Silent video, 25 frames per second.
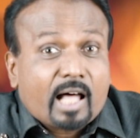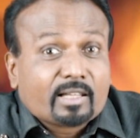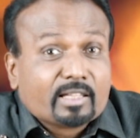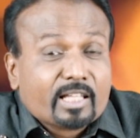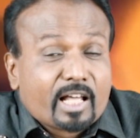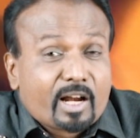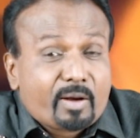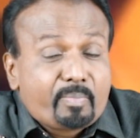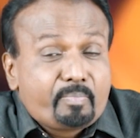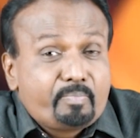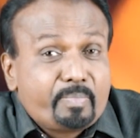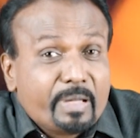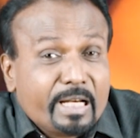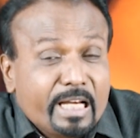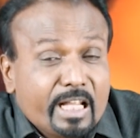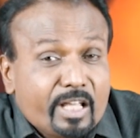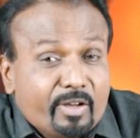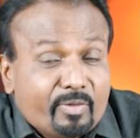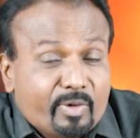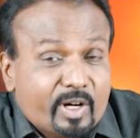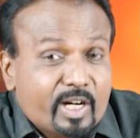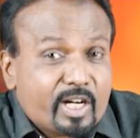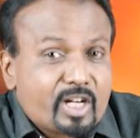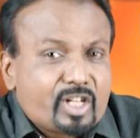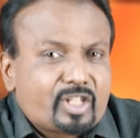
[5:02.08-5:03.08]
அதர்
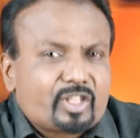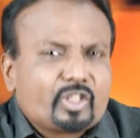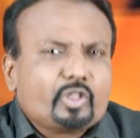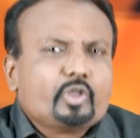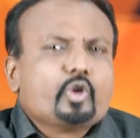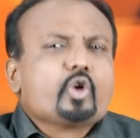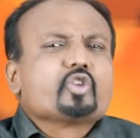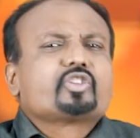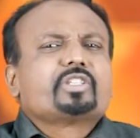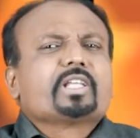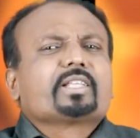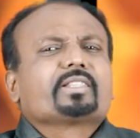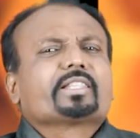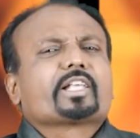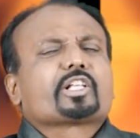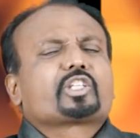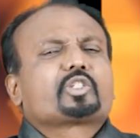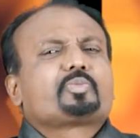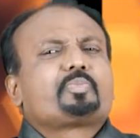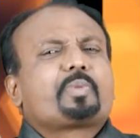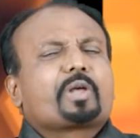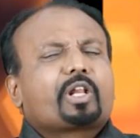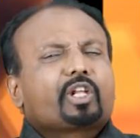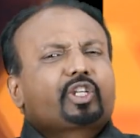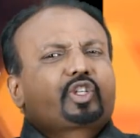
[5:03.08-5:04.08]
பிலீவர்ஸ் யூஸிங் த
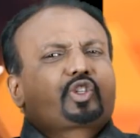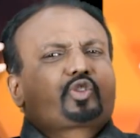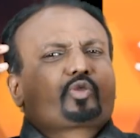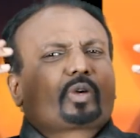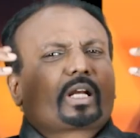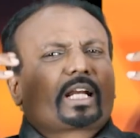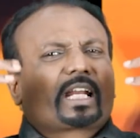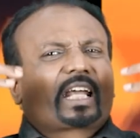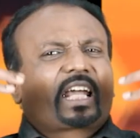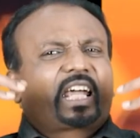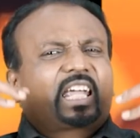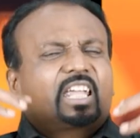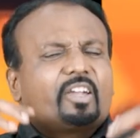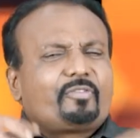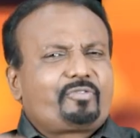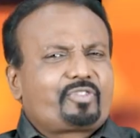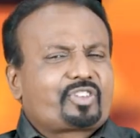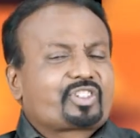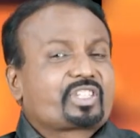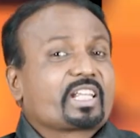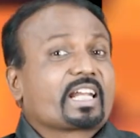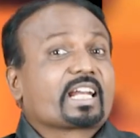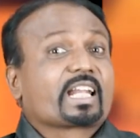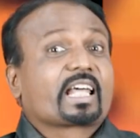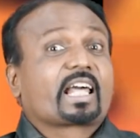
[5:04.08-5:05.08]
ஸ்பிரிச்சுவல்
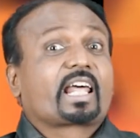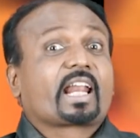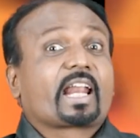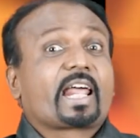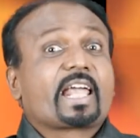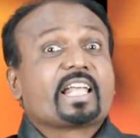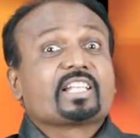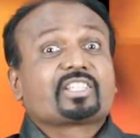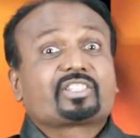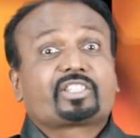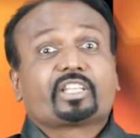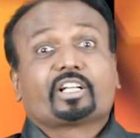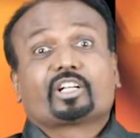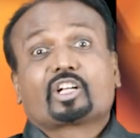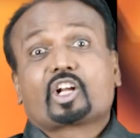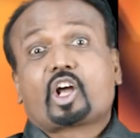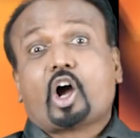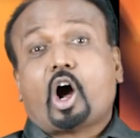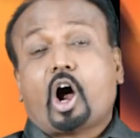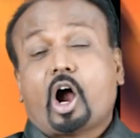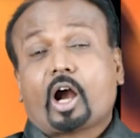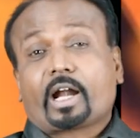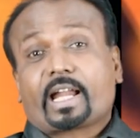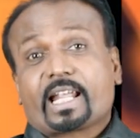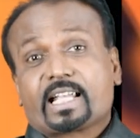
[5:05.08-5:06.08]
கிஃப்ட்ஸ் அண்ட் கிரேஸ் தட்
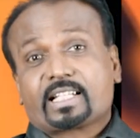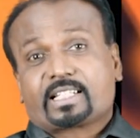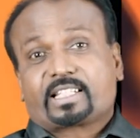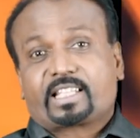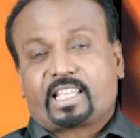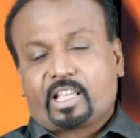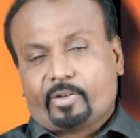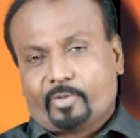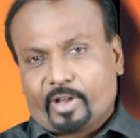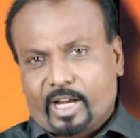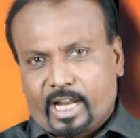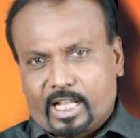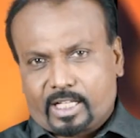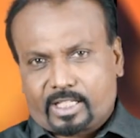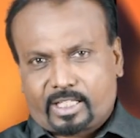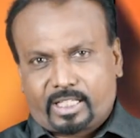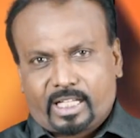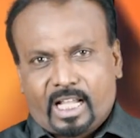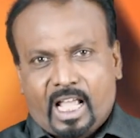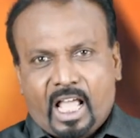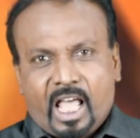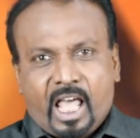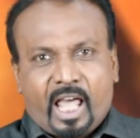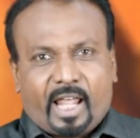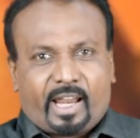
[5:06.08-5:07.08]
காட் ஹஸ் கிவன் அஸ்
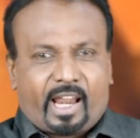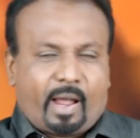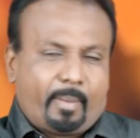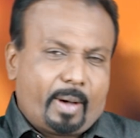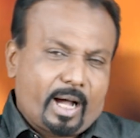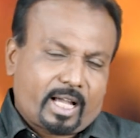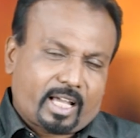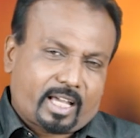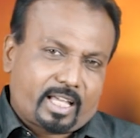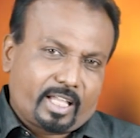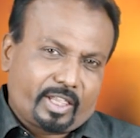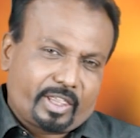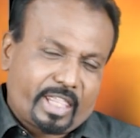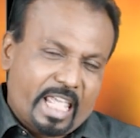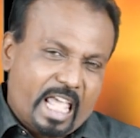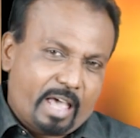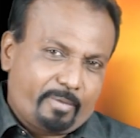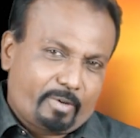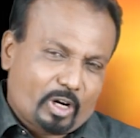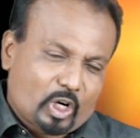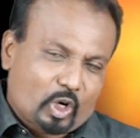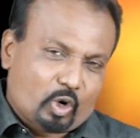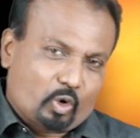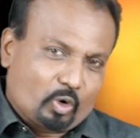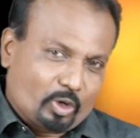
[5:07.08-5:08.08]
நமக்கு
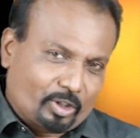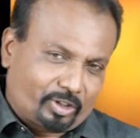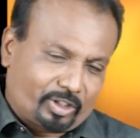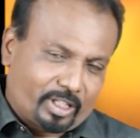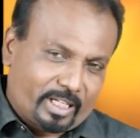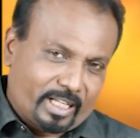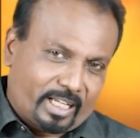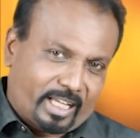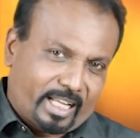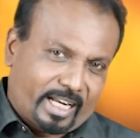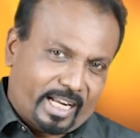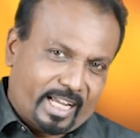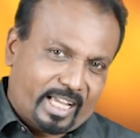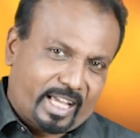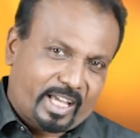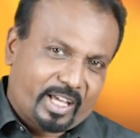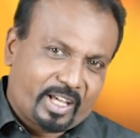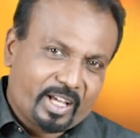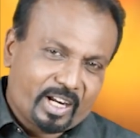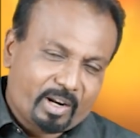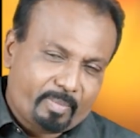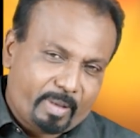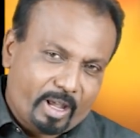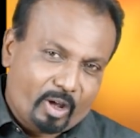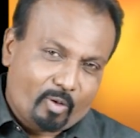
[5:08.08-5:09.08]
தேவன் கொடுத்திருக்கிற
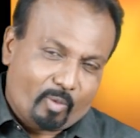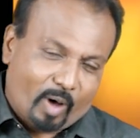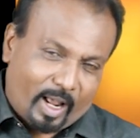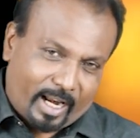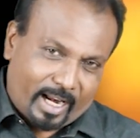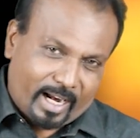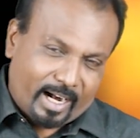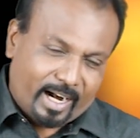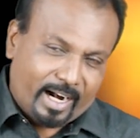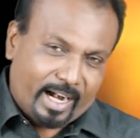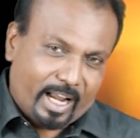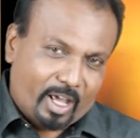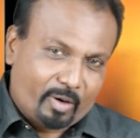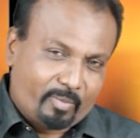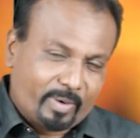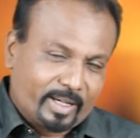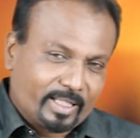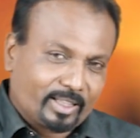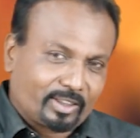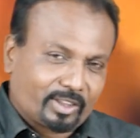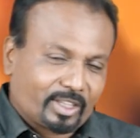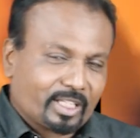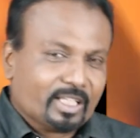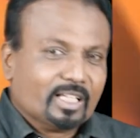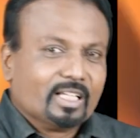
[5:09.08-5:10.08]
கிருபை வரங்களை
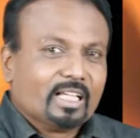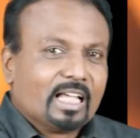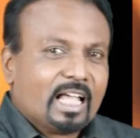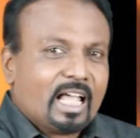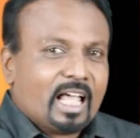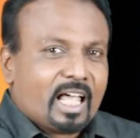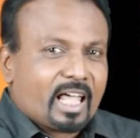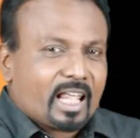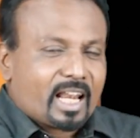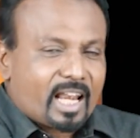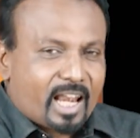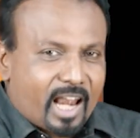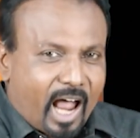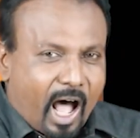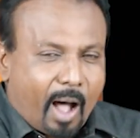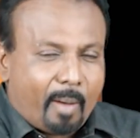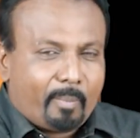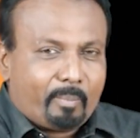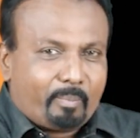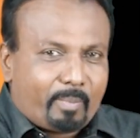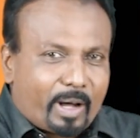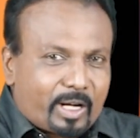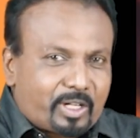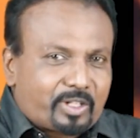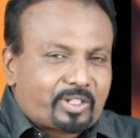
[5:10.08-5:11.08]
வைத்து
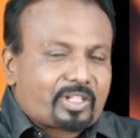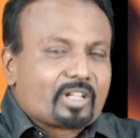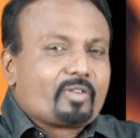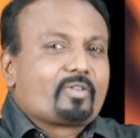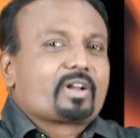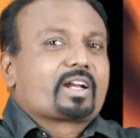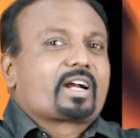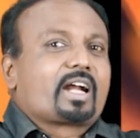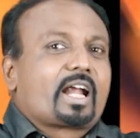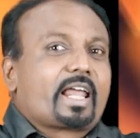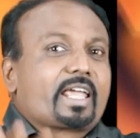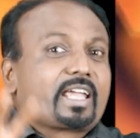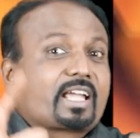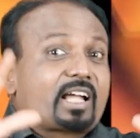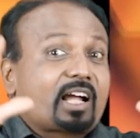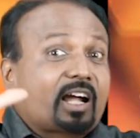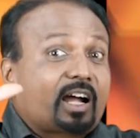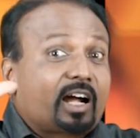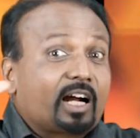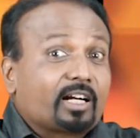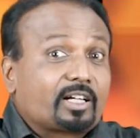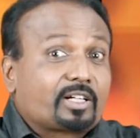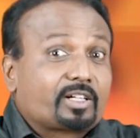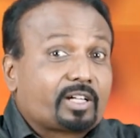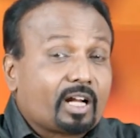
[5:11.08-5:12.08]
நாம் மற்றவர்களை
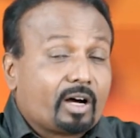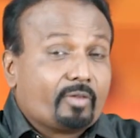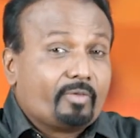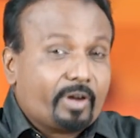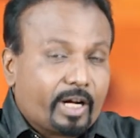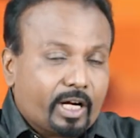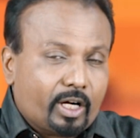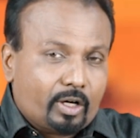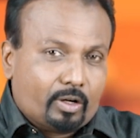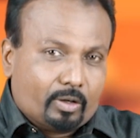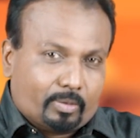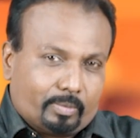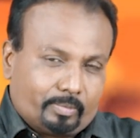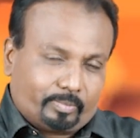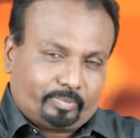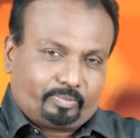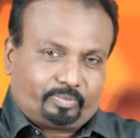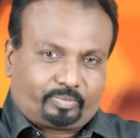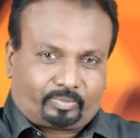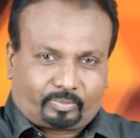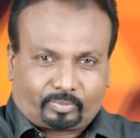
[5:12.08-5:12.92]
கட்ட வேண்டும்